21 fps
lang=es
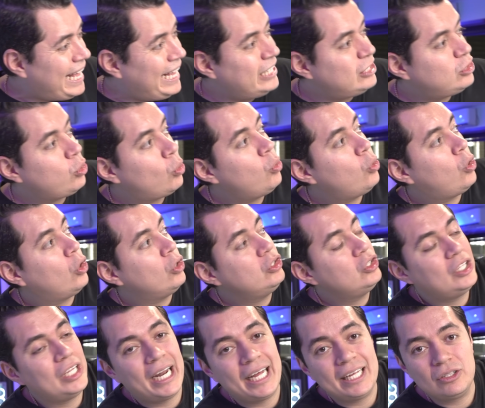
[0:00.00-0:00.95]
Hizo un
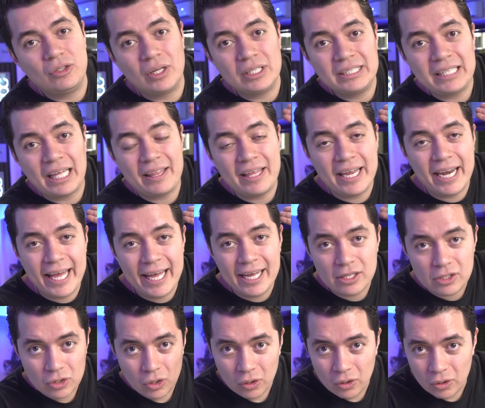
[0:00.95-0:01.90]
contrato hasta
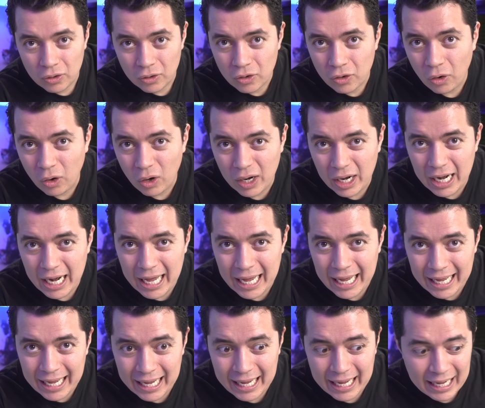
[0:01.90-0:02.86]
directo con
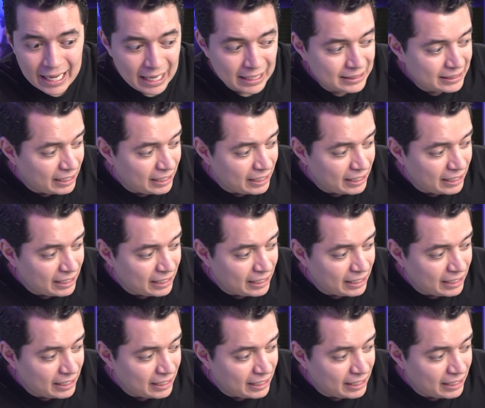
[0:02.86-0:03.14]
la